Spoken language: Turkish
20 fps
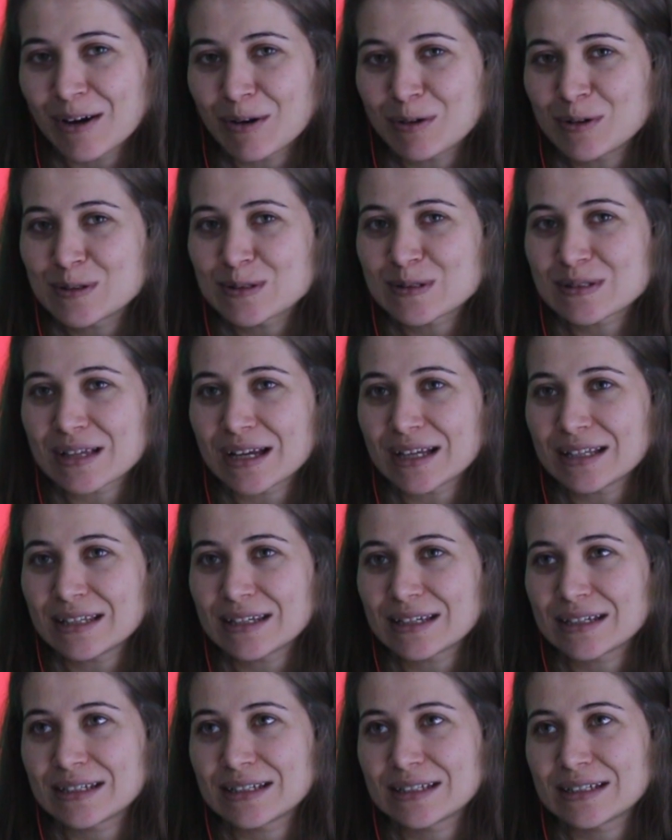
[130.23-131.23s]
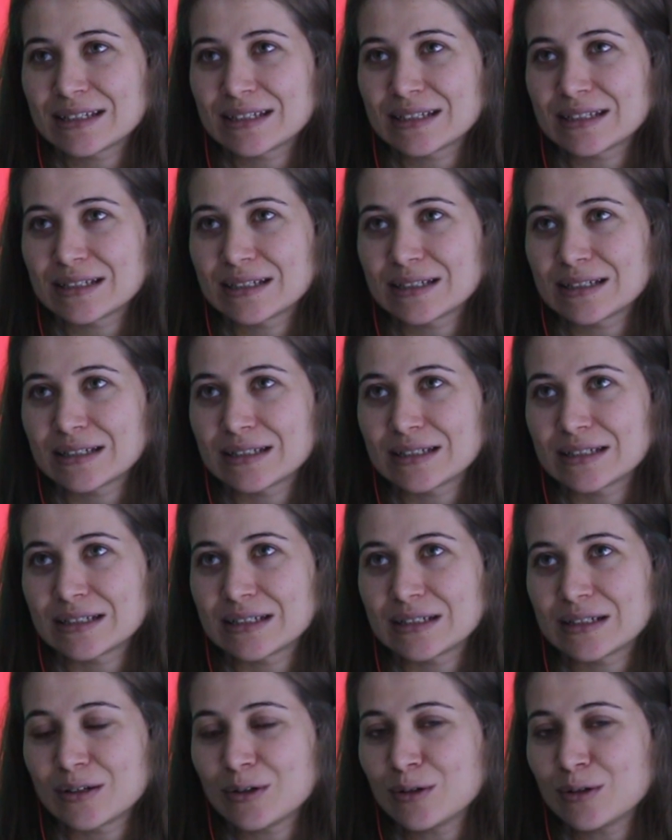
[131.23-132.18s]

O yüzden e,